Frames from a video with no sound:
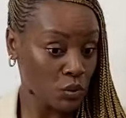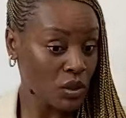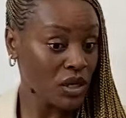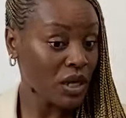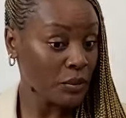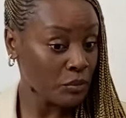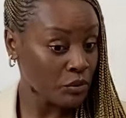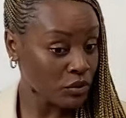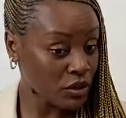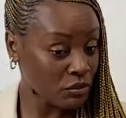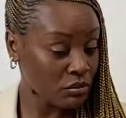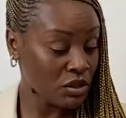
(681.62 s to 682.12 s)

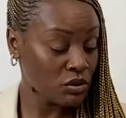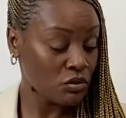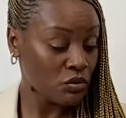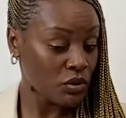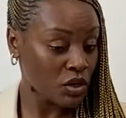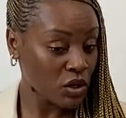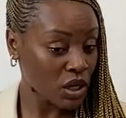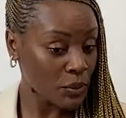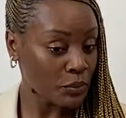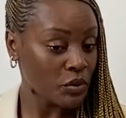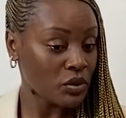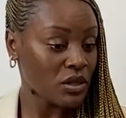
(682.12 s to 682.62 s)
me tuvieron que poner,
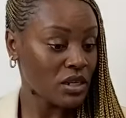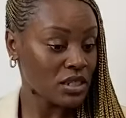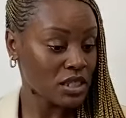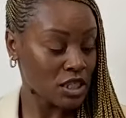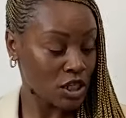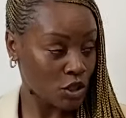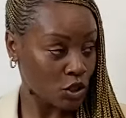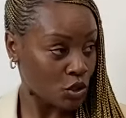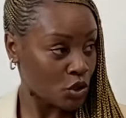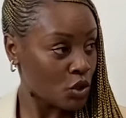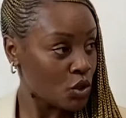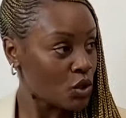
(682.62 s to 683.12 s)
me tuvieron que
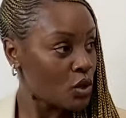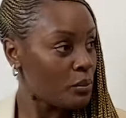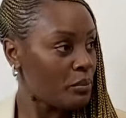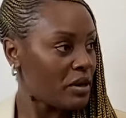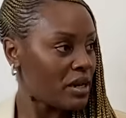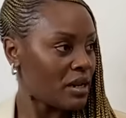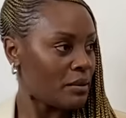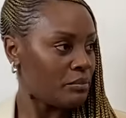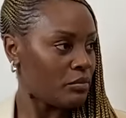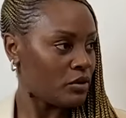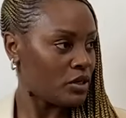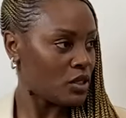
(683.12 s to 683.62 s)
poner
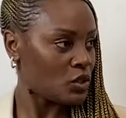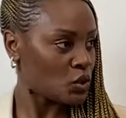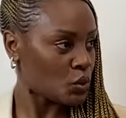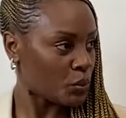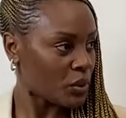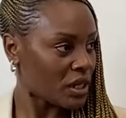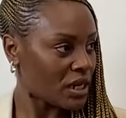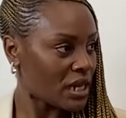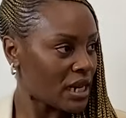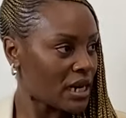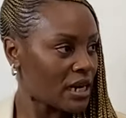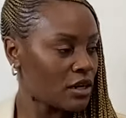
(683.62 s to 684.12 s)
psicólogo para hmm.
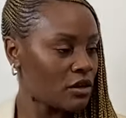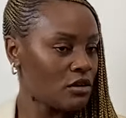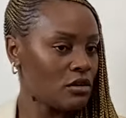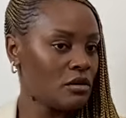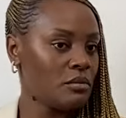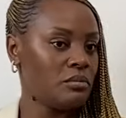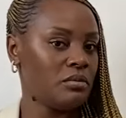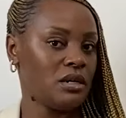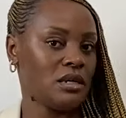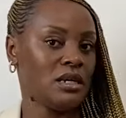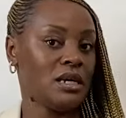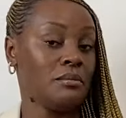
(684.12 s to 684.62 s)
poder
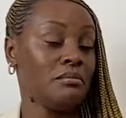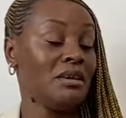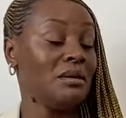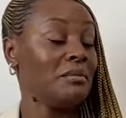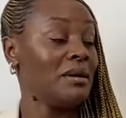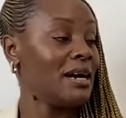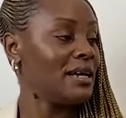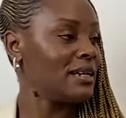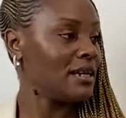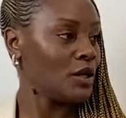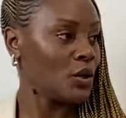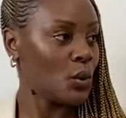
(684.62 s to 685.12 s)
superarlo,
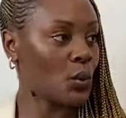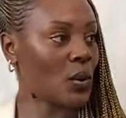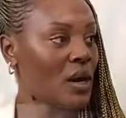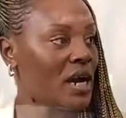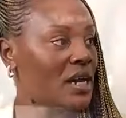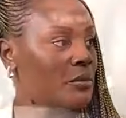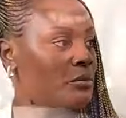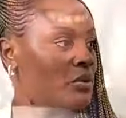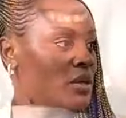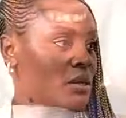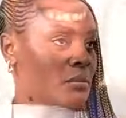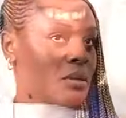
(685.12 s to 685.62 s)
eh, mi madre
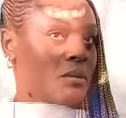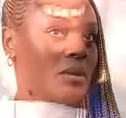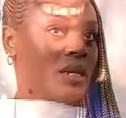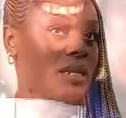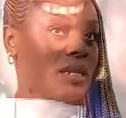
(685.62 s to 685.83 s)
igual,